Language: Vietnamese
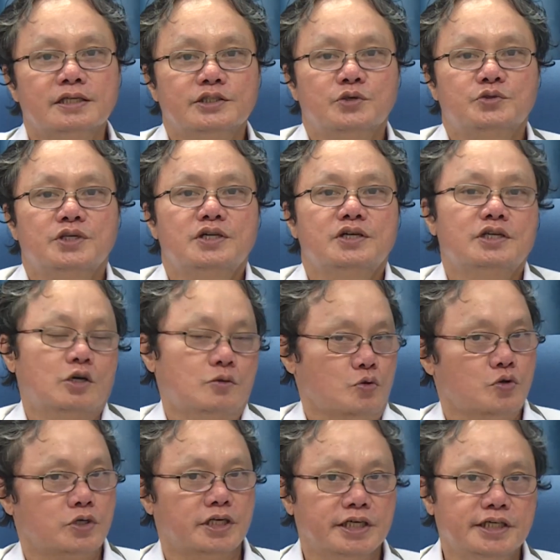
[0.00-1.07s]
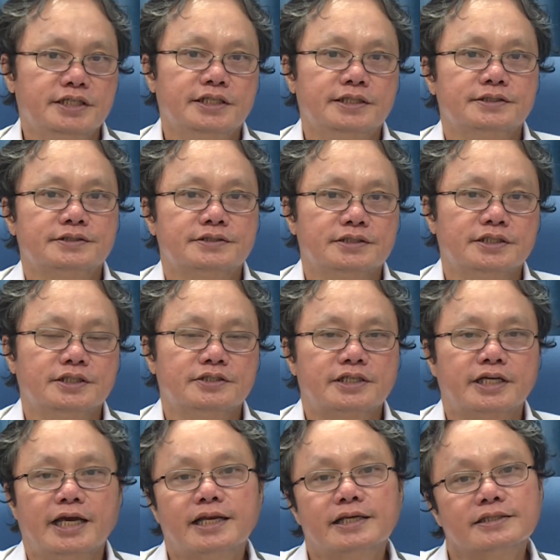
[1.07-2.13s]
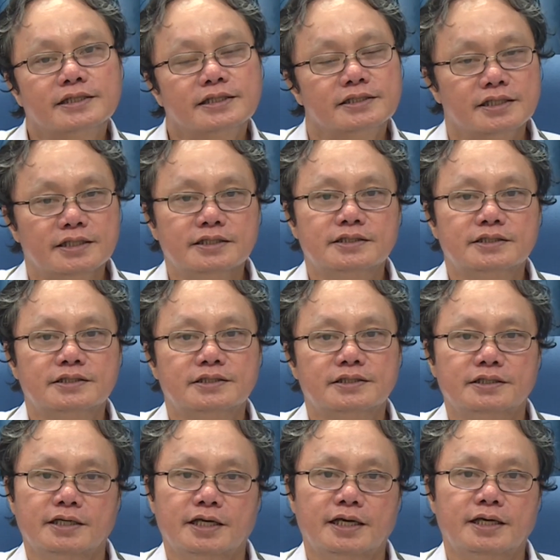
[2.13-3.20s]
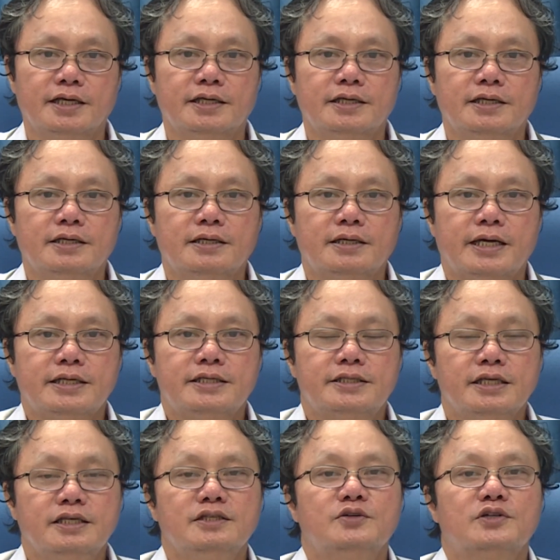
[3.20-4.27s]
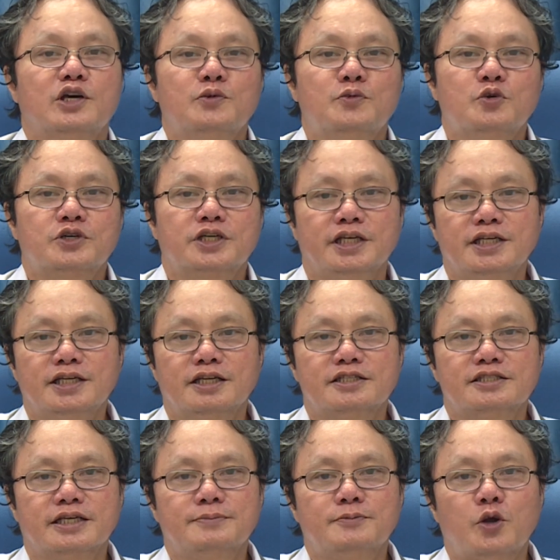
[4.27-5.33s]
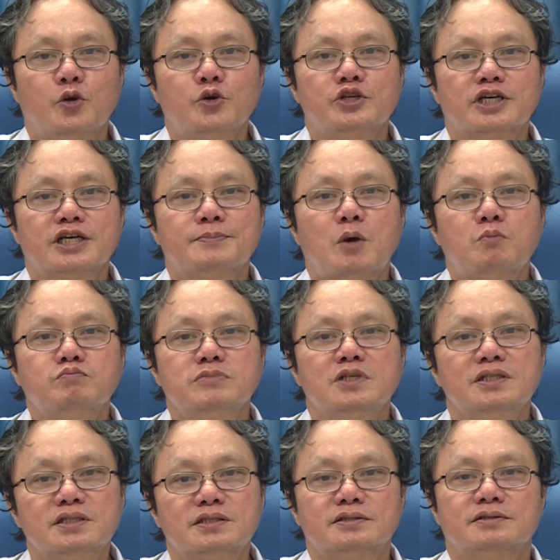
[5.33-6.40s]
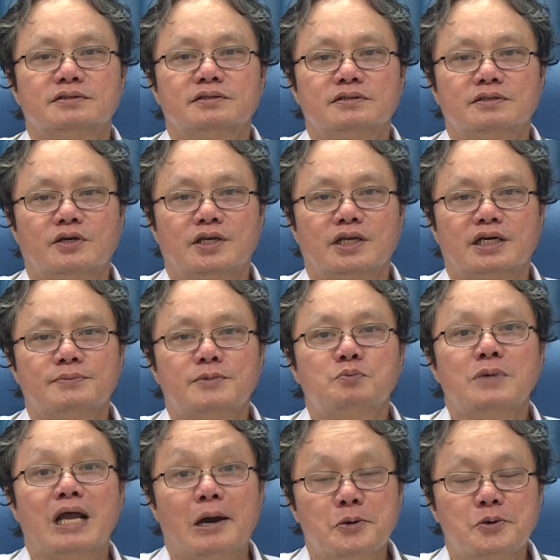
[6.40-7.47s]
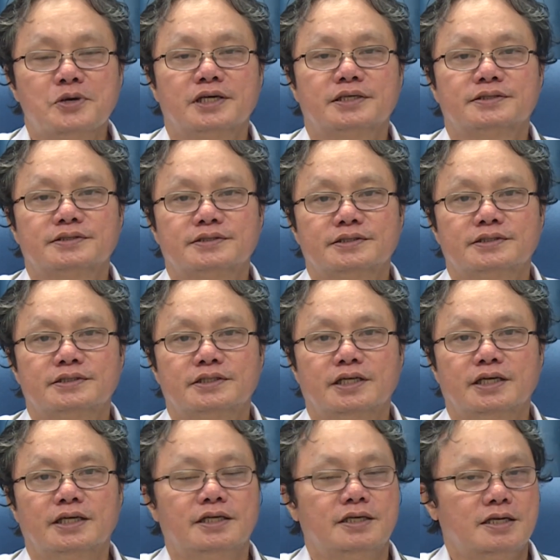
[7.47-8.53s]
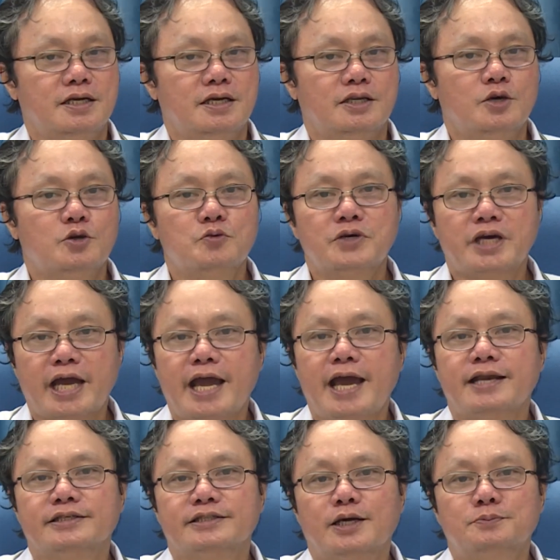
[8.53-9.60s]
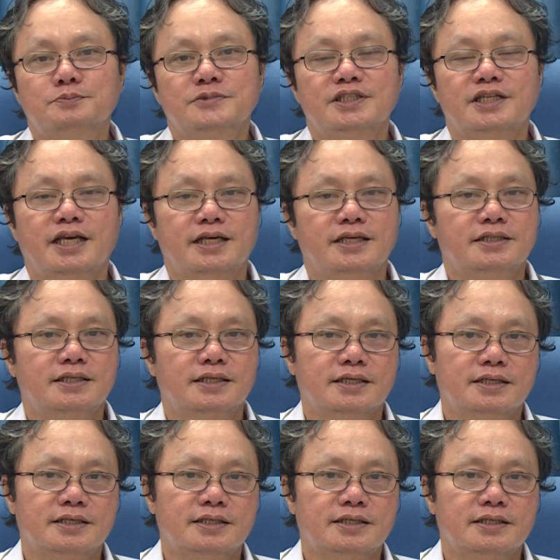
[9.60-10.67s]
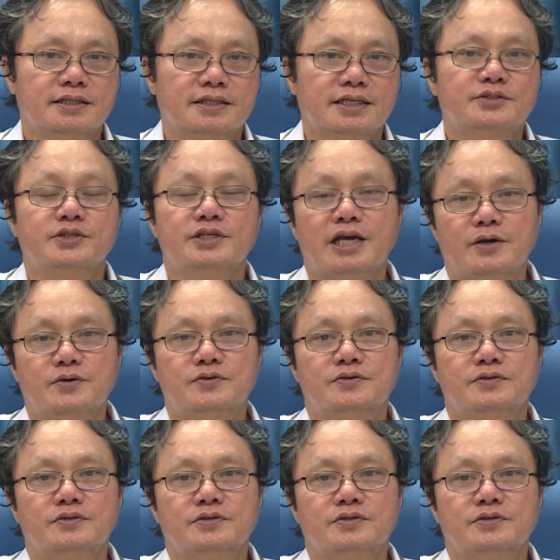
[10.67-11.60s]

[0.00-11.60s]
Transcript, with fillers: triệu chứng của đậu mùa khỉ đó thì nó khá là tế nhị à, cái chính của đậu mùa khỉ là nó sẽ nổi như cái bóng nước gọi là cái bóng đậu à, nó cũng khá là giống với lại à, cái thủy đậu